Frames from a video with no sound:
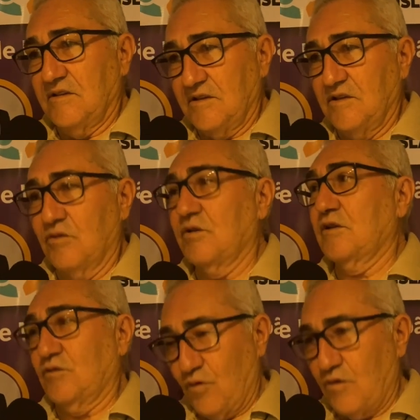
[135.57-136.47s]
E eu já
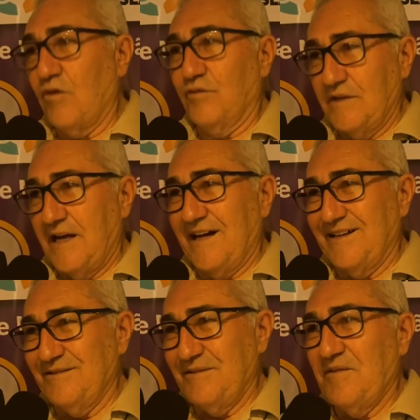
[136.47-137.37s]
estou
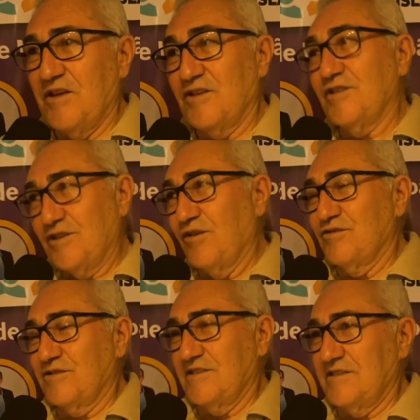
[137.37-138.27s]
convidado e se
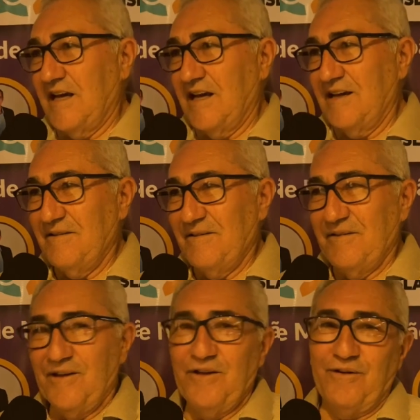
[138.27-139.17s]
Deus quiser,
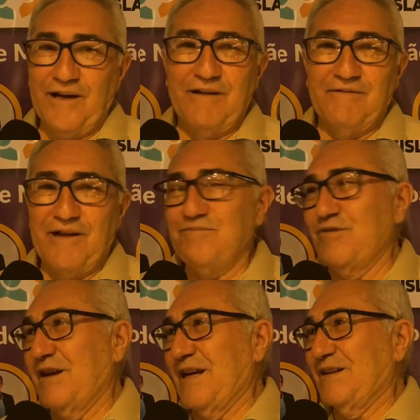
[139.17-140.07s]
eu quero estar
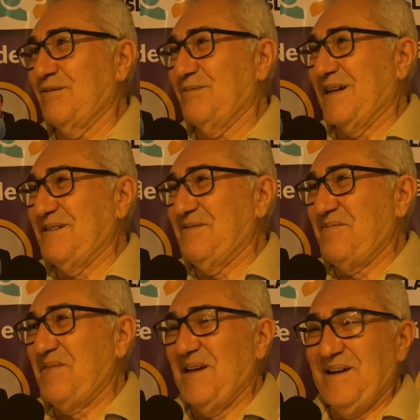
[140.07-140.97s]
por lá também
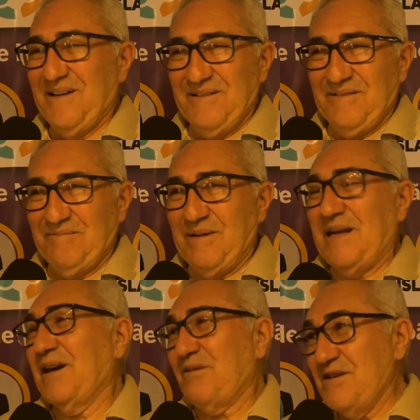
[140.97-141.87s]

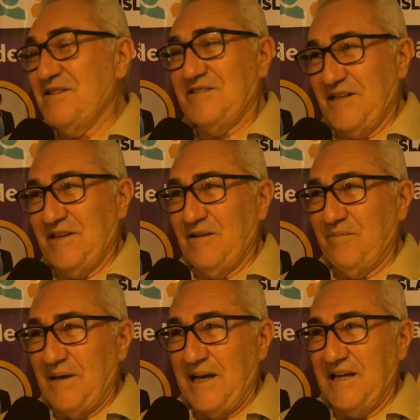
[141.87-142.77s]
para conhecer
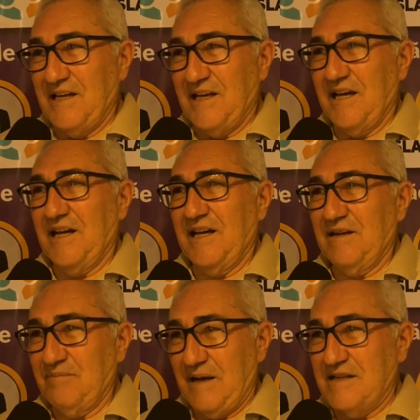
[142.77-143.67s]
também a
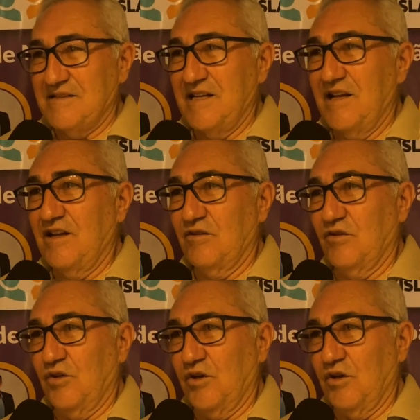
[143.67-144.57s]
é,
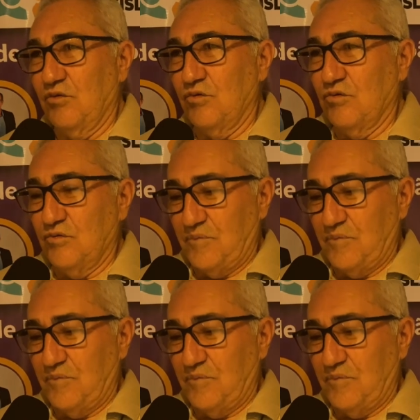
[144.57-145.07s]
Brasília e, o